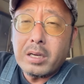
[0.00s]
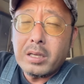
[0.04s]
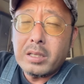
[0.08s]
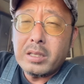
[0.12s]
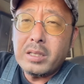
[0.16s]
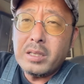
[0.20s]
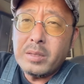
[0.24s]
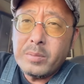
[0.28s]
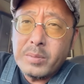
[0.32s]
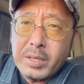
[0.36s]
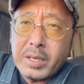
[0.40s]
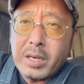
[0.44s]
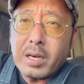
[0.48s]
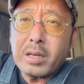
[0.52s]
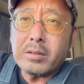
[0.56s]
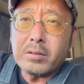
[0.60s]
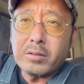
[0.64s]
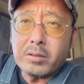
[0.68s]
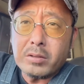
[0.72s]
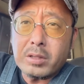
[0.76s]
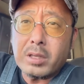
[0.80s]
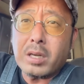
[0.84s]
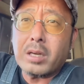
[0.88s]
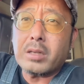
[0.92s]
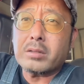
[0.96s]
意味が
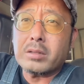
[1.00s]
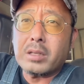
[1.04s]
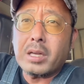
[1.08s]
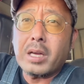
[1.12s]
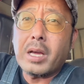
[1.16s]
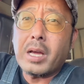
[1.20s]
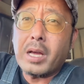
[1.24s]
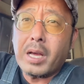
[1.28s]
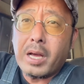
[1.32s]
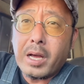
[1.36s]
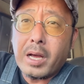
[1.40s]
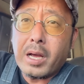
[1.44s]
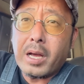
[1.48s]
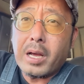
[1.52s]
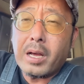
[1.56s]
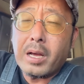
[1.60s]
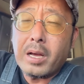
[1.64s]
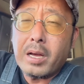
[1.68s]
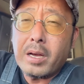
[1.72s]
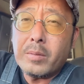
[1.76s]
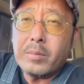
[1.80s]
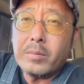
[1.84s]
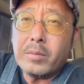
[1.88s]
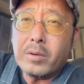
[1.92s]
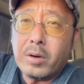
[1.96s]
のうなるけ、
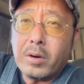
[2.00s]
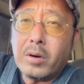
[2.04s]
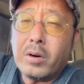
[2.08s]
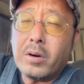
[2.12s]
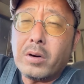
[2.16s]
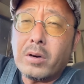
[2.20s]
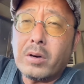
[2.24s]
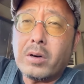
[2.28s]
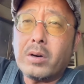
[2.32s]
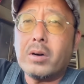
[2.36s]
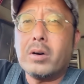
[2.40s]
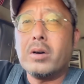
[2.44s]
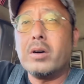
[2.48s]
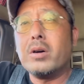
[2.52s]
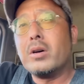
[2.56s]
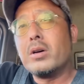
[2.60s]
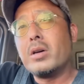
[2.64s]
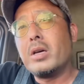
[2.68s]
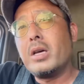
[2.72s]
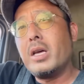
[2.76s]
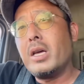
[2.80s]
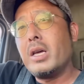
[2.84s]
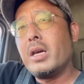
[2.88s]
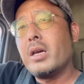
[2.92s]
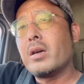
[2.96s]
も
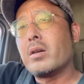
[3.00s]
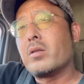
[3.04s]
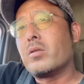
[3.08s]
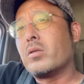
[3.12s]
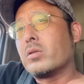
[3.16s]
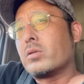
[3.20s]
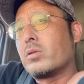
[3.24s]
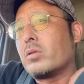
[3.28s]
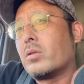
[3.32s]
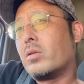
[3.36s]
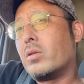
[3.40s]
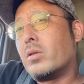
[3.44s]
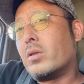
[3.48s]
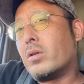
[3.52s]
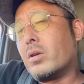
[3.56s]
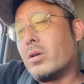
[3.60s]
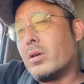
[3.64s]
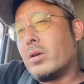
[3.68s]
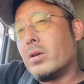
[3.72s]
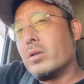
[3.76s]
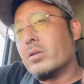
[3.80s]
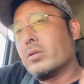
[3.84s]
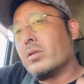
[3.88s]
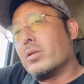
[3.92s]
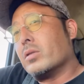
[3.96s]
う、ええこと
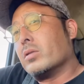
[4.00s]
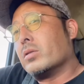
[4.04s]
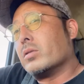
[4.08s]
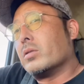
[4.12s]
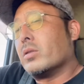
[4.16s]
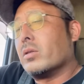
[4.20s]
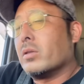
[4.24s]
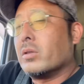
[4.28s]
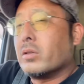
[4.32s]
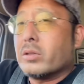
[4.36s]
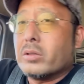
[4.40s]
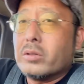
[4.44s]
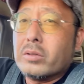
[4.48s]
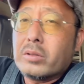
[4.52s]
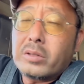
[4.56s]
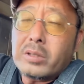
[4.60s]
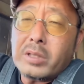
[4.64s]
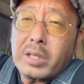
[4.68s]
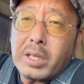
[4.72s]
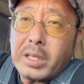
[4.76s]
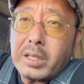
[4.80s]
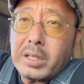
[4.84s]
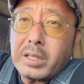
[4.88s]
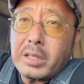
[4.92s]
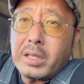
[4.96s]
をどんどん言っ
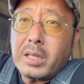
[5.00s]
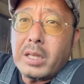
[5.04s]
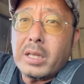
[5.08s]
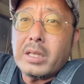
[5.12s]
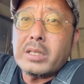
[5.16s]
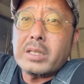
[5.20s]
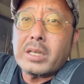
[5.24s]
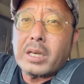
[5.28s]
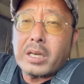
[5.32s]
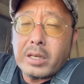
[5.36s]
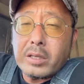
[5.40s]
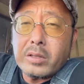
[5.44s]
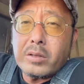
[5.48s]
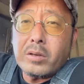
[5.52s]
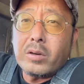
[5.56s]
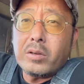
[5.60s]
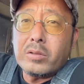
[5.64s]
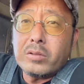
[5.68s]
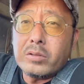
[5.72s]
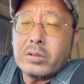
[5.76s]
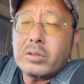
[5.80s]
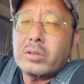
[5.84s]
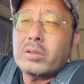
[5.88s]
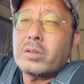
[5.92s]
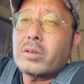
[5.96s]
てきてんじゃけど、
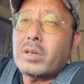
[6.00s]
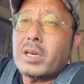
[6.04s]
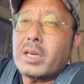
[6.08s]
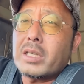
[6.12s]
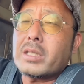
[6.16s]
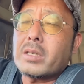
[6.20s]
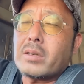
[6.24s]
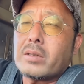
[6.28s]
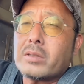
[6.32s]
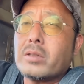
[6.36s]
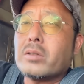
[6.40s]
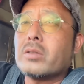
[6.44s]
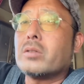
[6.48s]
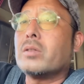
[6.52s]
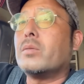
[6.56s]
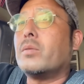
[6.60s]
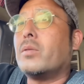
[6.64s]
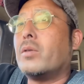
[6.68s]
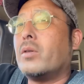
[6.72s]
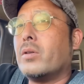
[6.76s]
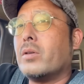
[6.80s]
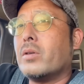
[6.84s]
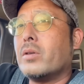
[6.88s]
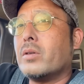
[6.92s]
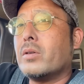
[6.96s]
運送会社はちょっと
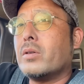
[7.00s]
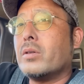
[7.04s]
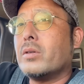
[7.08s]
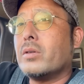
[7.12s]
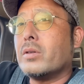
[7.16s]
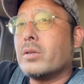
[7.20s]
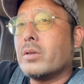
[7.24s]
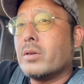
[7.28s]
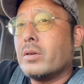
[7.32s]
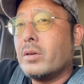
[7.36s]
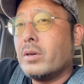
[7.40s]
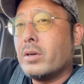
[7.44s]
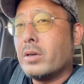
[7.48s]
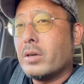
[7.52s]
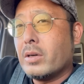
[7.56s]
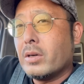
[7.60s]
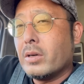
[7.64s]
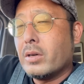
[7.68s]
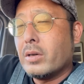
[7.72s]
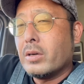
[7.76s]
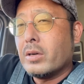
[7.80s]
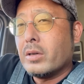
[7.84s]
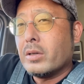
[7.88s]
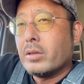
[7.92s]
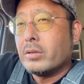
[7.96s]
も
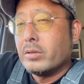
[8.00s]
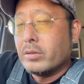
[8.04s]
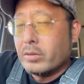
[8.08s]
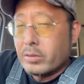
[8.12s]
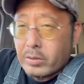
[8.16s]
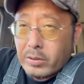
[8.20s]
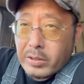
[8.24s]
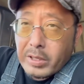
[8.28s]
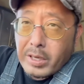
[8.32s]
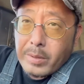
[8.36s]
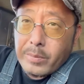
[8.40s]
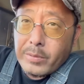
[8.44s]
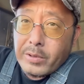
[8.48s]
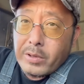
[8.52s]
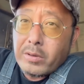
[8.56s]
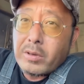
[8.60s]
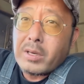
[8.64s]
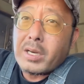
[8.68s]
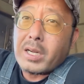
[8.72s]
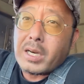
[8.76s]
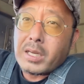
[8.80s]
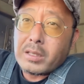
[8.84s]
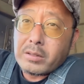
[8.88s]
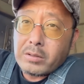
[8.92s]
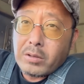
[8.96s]
う、言うのやめよう
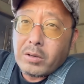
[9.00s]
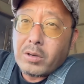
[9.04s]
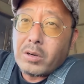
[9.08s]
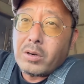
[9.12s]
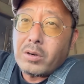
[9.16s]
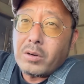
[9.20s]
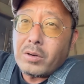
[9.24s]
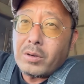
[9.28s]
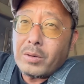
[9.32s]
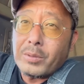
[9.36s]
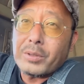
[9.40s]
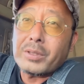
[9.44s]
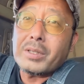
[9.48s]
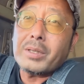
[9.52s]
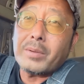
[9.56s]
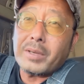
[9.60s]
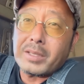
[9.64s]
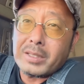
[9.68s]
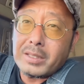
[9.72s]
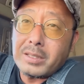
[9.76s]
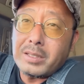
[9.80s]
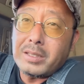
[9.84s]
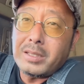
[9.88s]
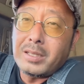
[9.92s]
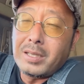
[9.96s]
かなと思ってま
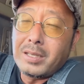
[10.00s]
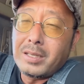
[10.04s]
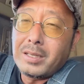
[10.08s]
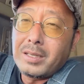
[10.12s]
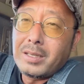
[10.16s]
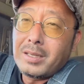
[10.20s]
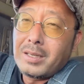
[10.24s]
す。